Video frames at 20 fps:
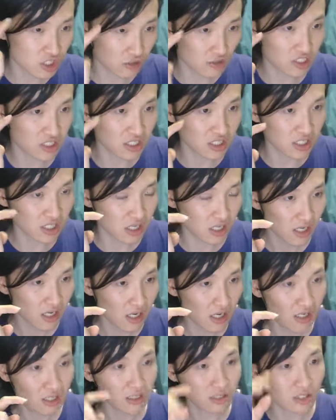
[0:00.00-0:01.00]
世纪，
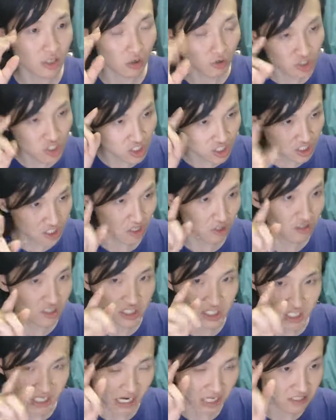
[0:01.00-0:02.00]
从十九世
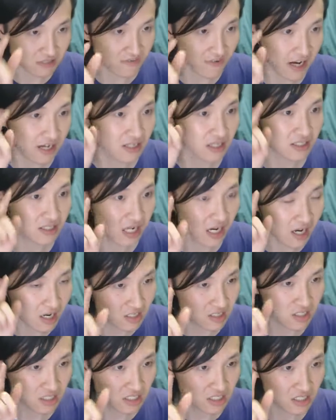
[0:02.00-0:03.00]
纪开始发轫，在二
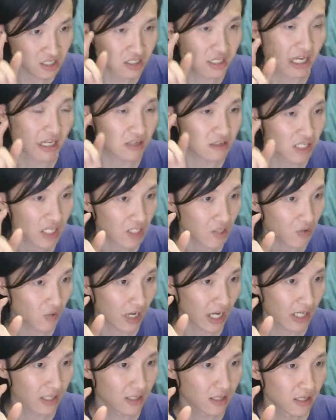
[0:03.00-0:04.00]
十世纪达到顶
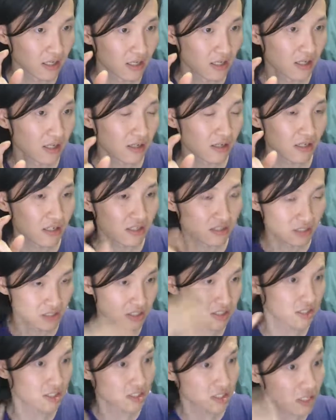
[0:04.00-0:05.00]
端。
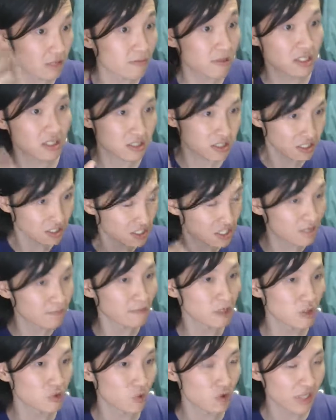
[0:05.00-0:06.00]
这么这
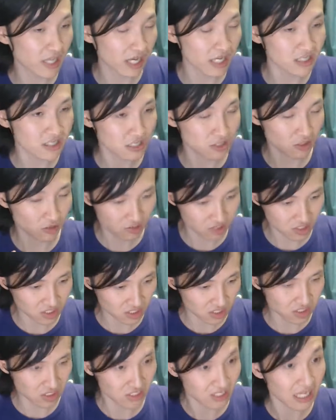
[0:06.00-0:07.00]
么多年，这从十
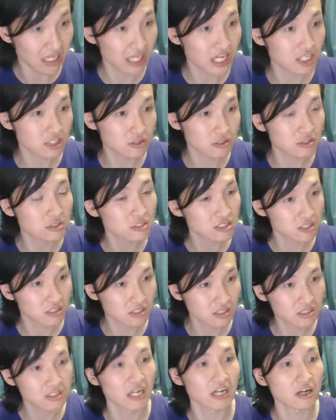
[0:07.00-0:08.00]
人类
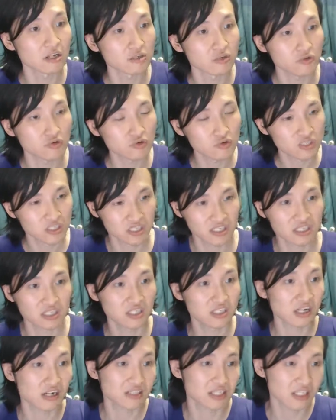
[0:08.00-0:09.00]
人口总数十几亿
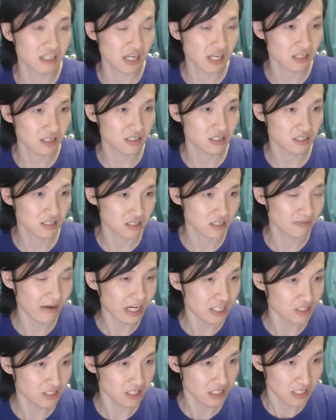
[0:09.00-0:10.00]
到现在七八
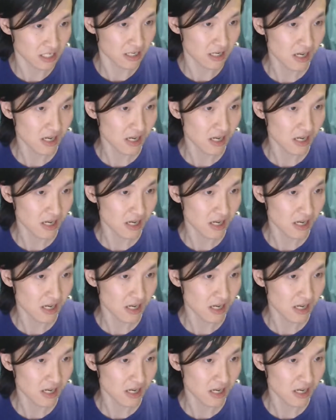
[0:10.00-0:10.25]
十亿，